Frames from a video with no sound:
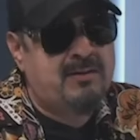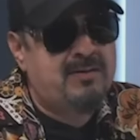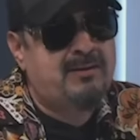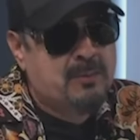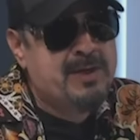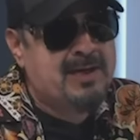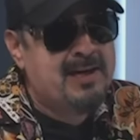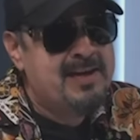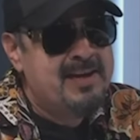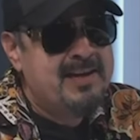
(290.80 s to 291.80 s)
de un
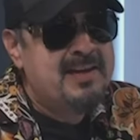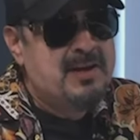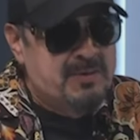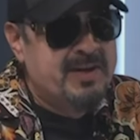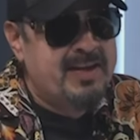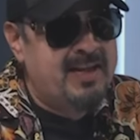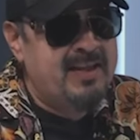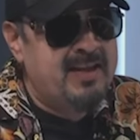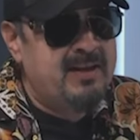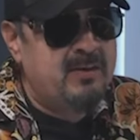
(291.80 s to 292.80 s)
escuincle. La
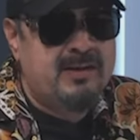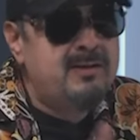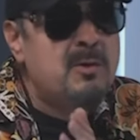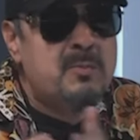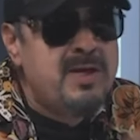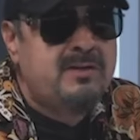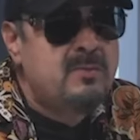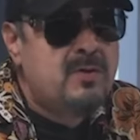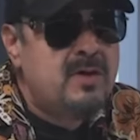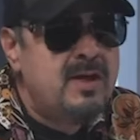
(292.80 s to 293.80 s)
verdad. Entonces, lo
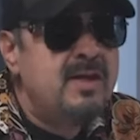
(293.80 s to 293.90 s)
mismo.